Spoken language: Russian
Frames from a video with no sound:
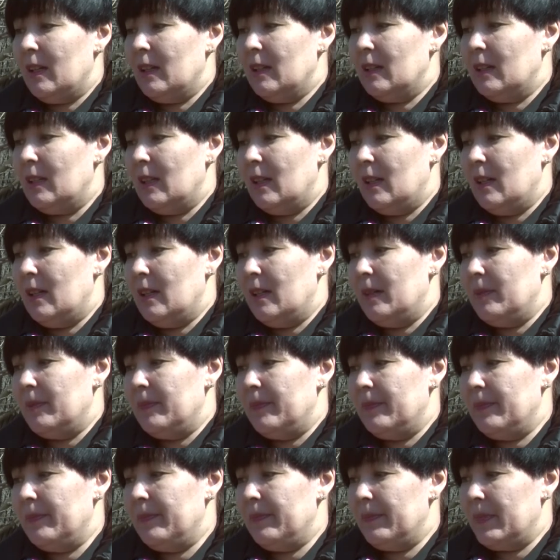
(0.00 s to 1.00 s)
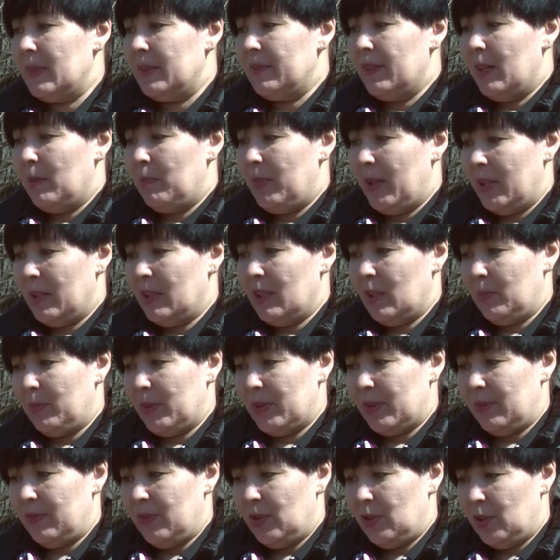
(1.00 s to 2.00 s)
Это два баннера,
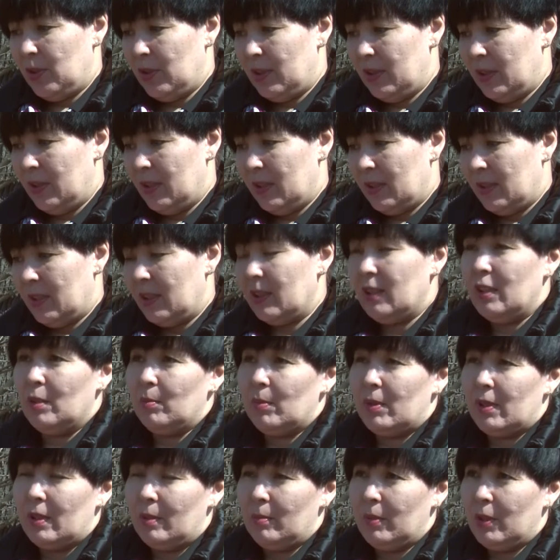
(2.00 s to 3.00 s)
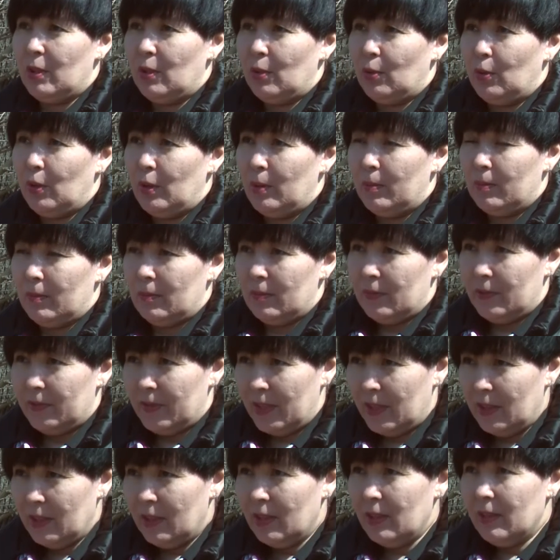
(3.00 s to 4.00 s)
посвящены искитимцам, героям
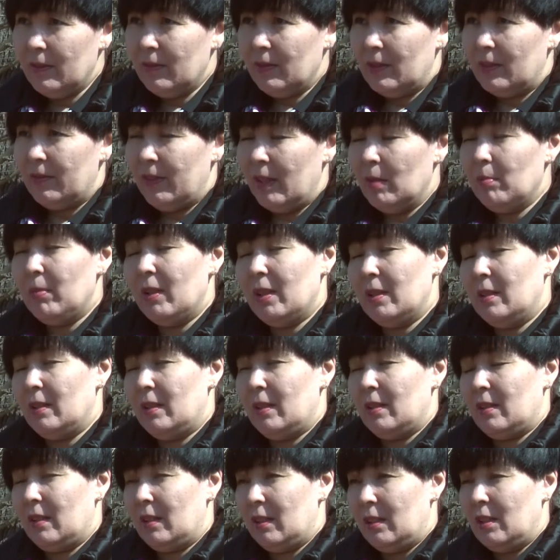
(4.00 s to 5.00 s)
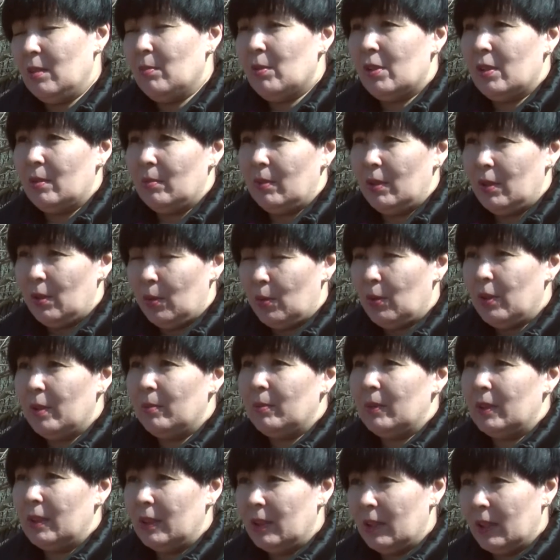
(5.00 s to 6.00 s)
войны, два баннера искитимцам,
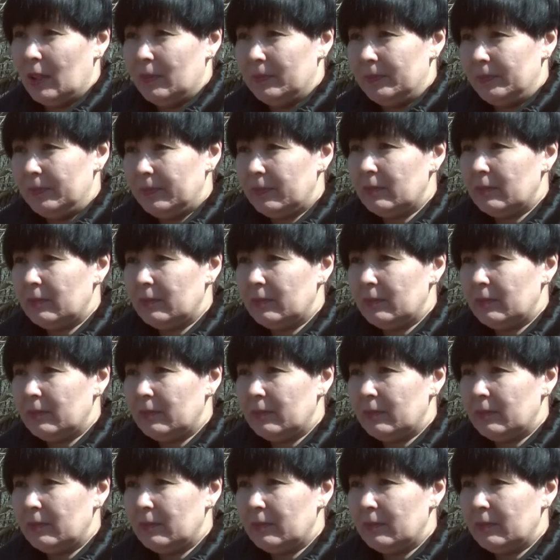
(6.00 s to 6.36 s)
героям тыла.